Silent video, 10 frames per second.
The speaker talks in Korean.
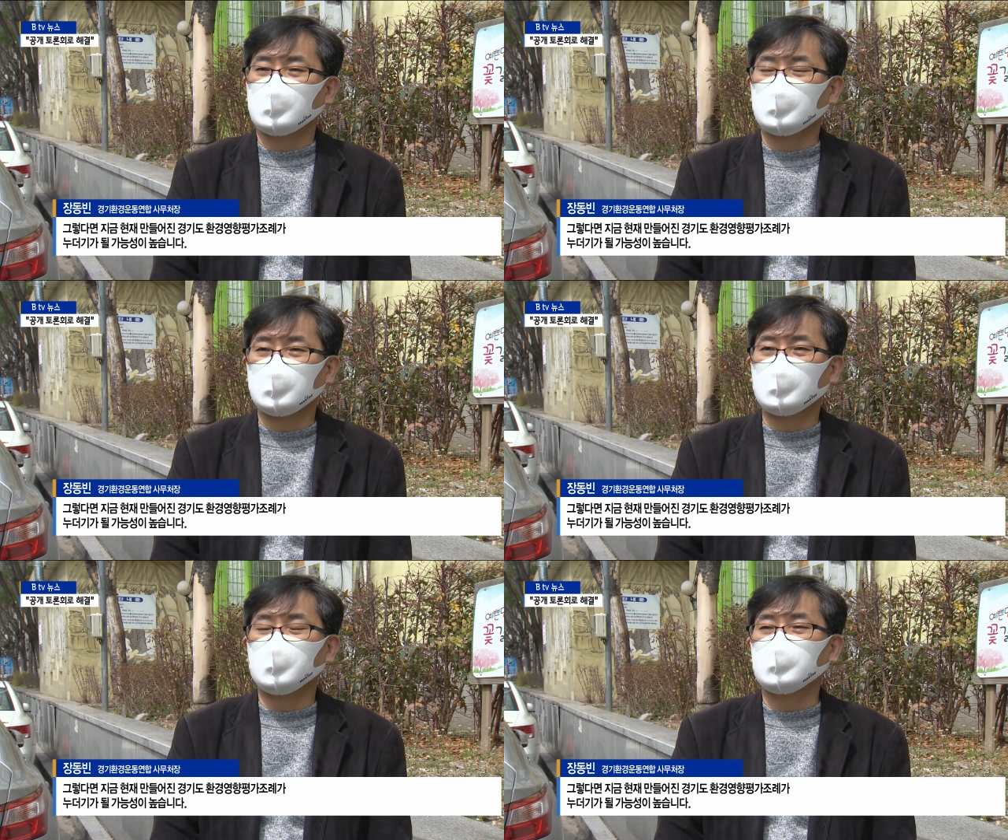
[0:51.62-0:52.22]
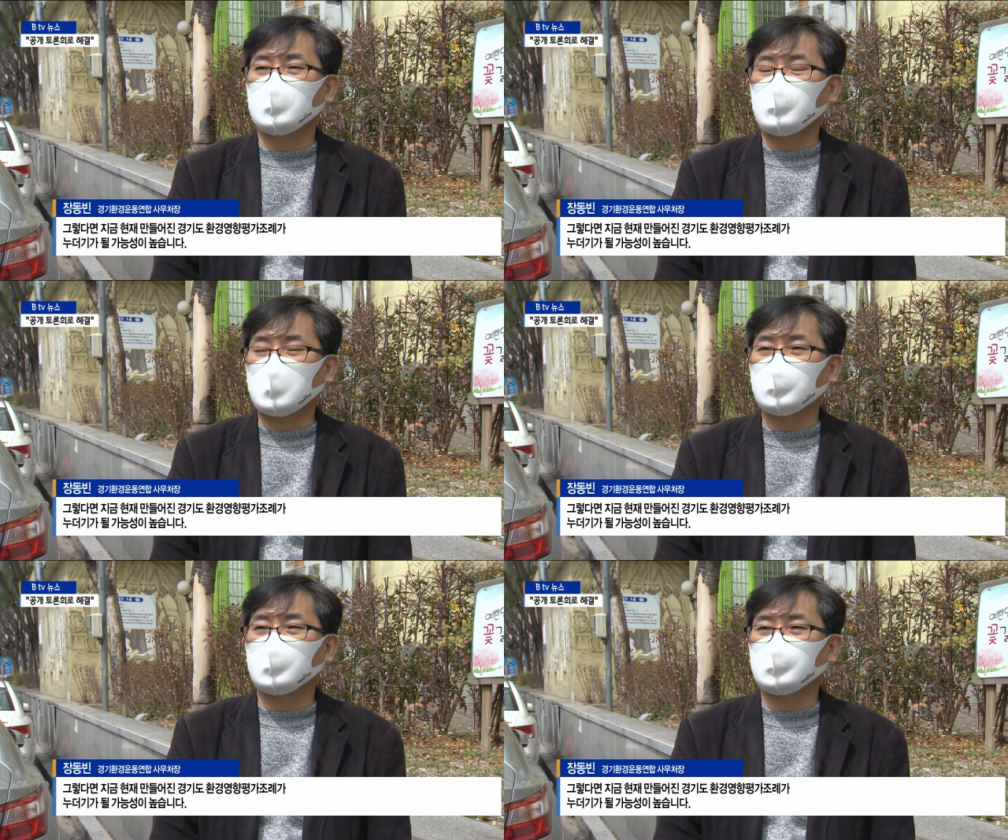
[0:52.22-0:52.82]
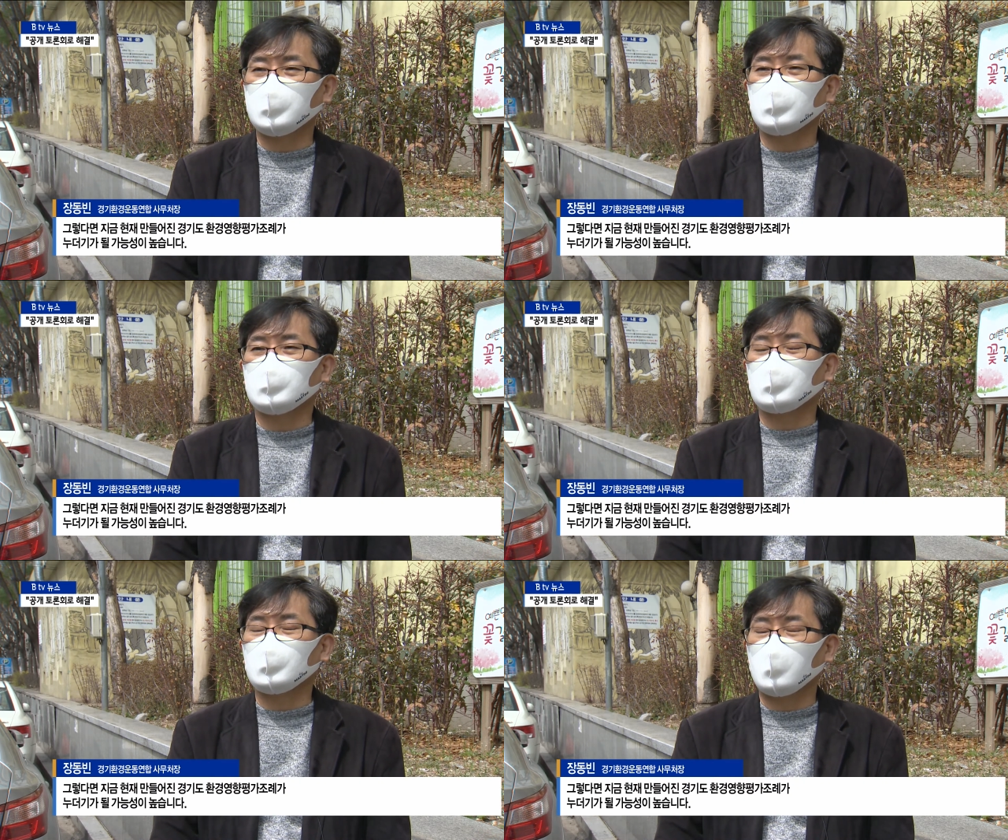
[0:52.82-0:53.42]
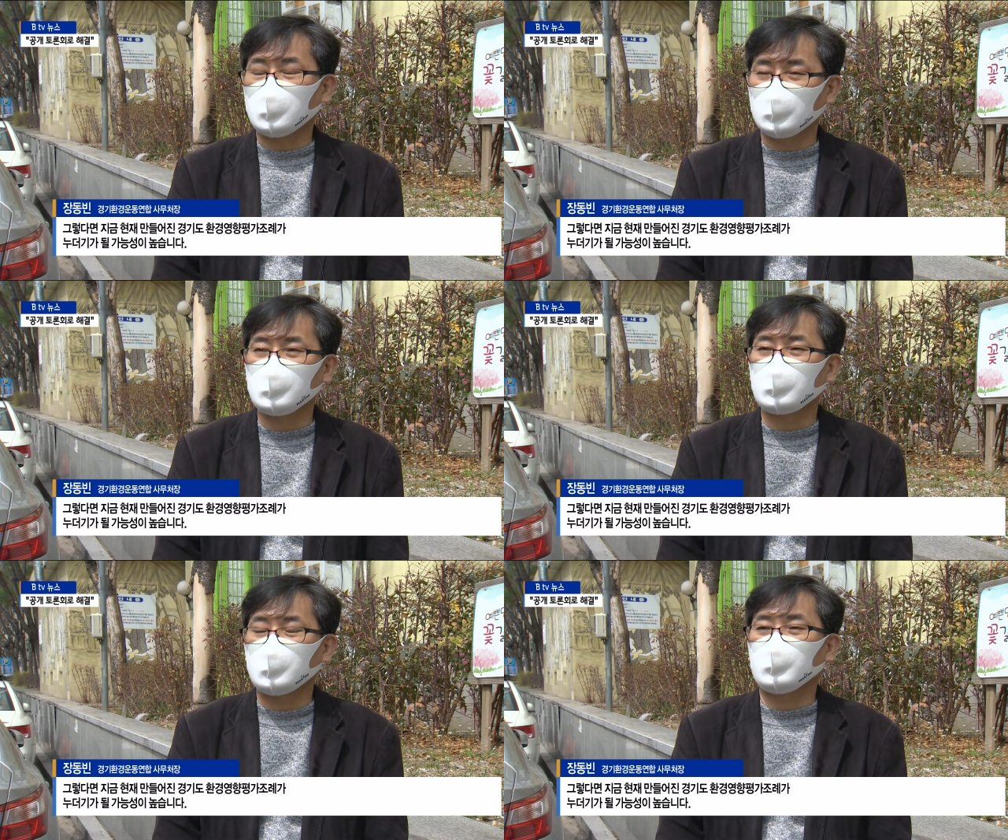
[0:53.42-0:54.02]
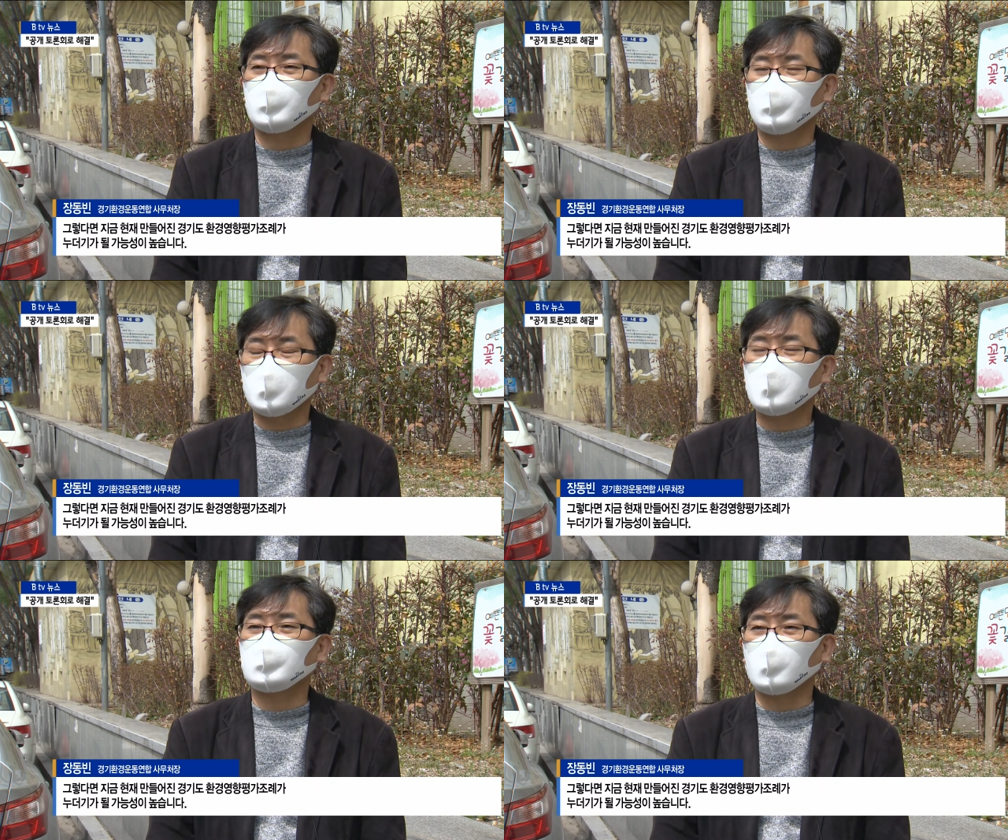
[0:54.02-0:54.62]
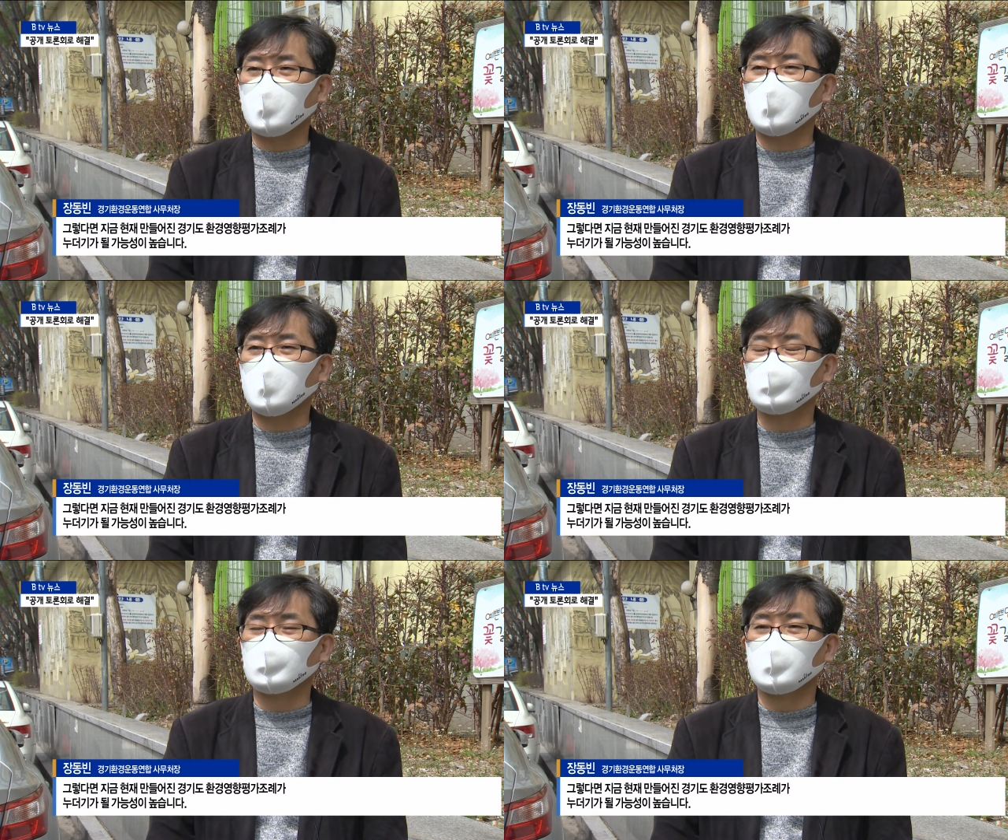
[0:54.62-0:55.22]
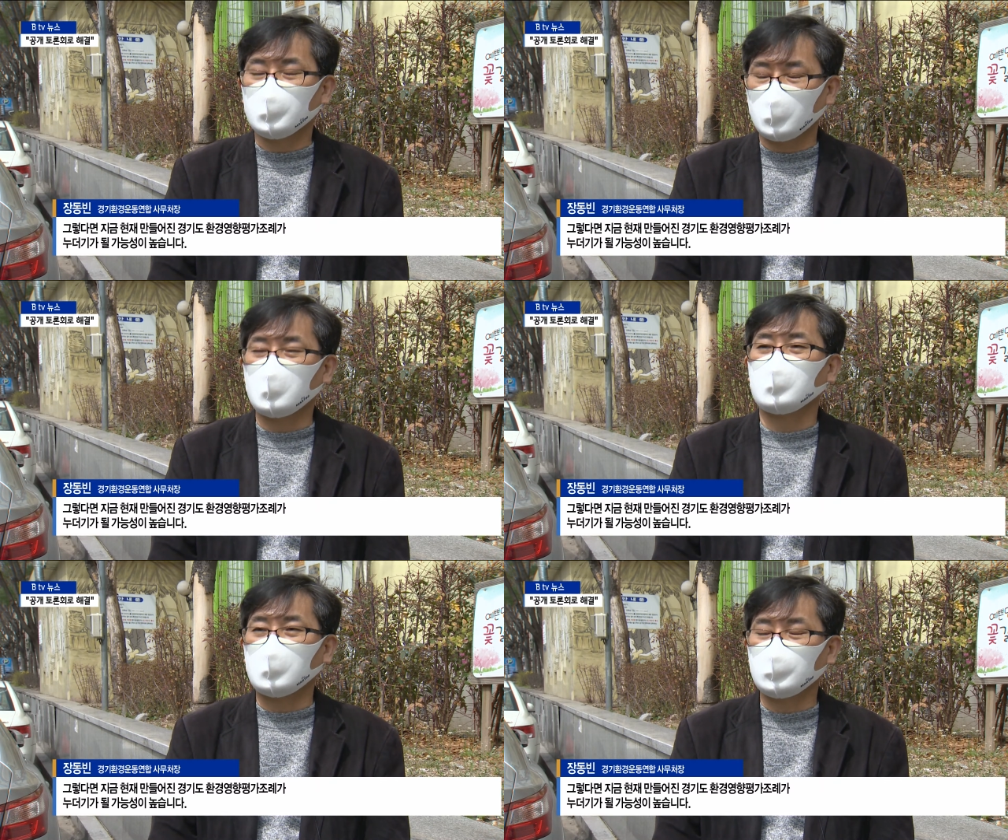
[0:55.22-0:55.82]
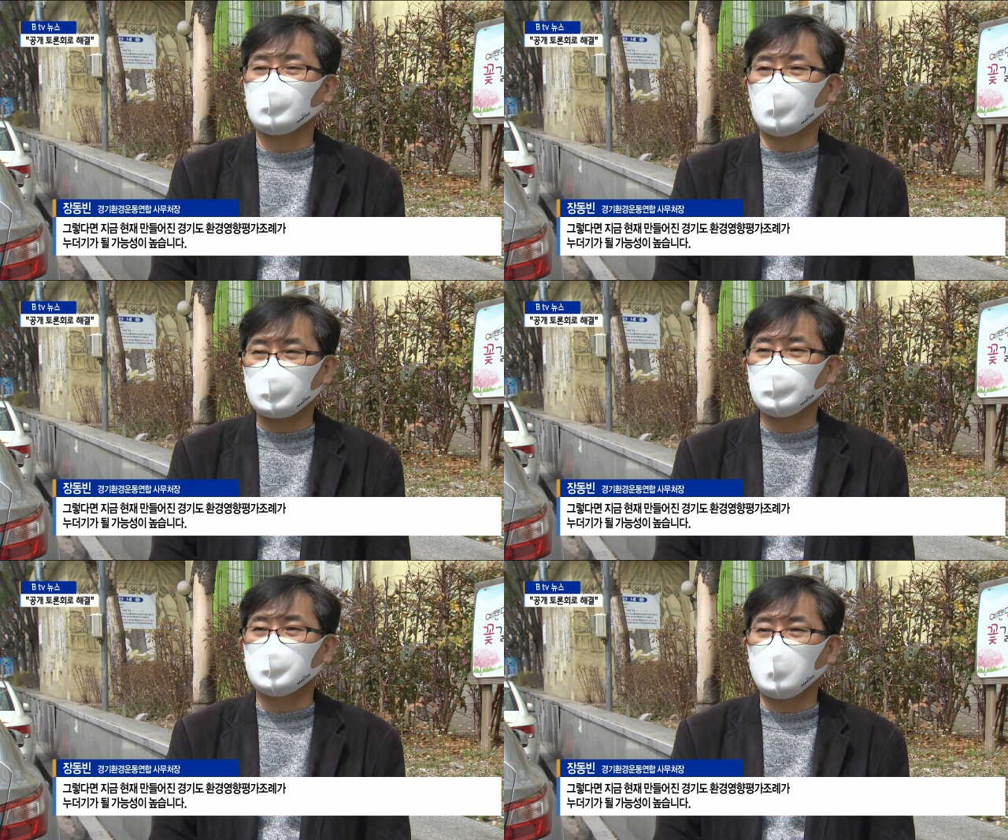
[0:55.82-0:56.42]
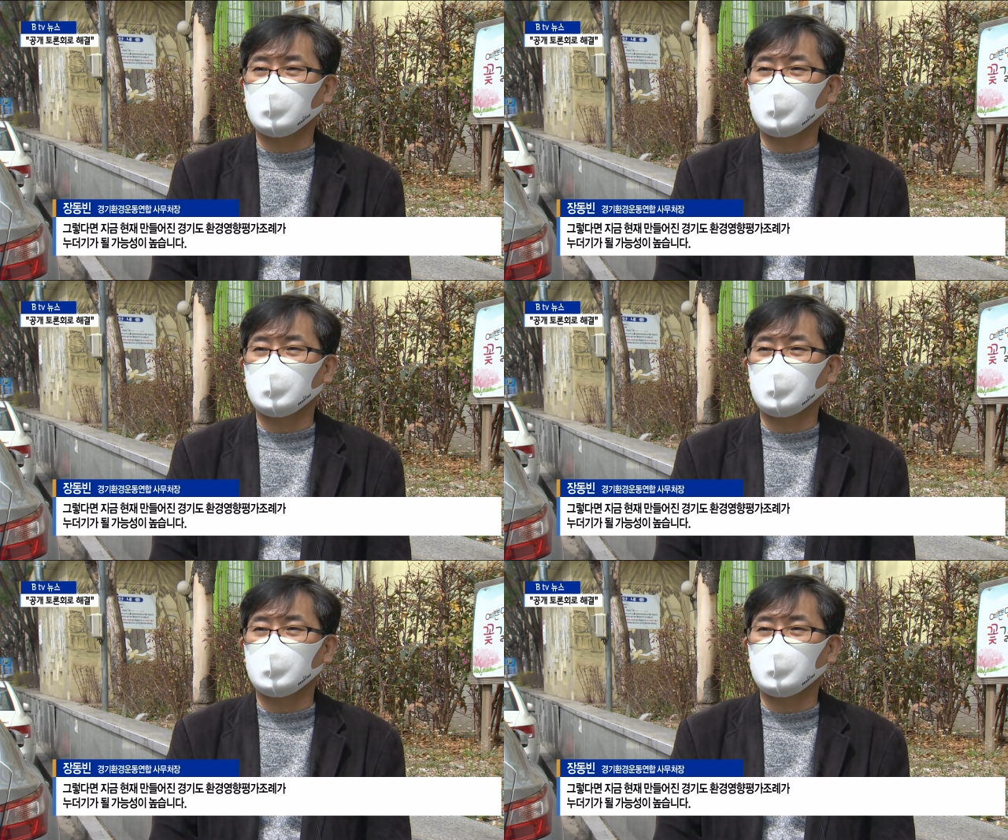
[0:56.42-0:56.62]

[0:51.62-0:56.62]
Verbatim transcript: 지금 현재 만들어진 경기도 환경영향 평가 조례가 누더기가 될 가능성이 높습니다.